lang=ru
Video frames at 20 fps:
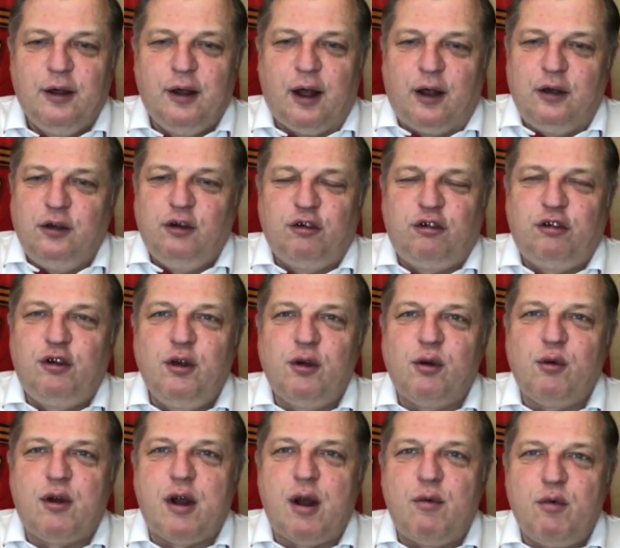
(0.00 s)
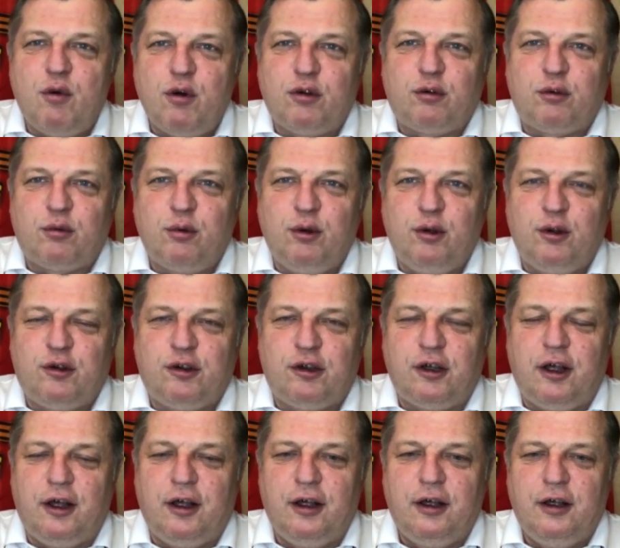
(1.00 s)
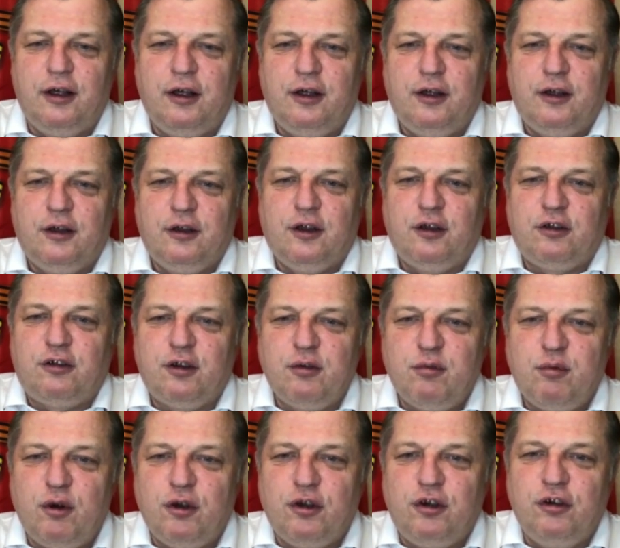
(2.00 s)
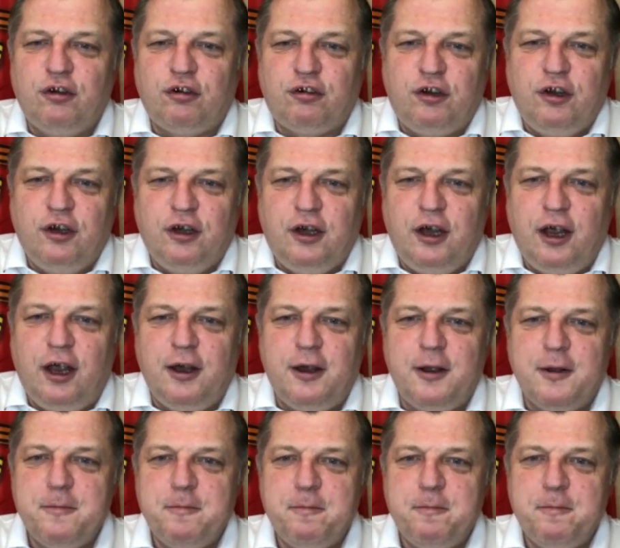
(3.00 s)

Они же не руководствуются на сегодняшний день,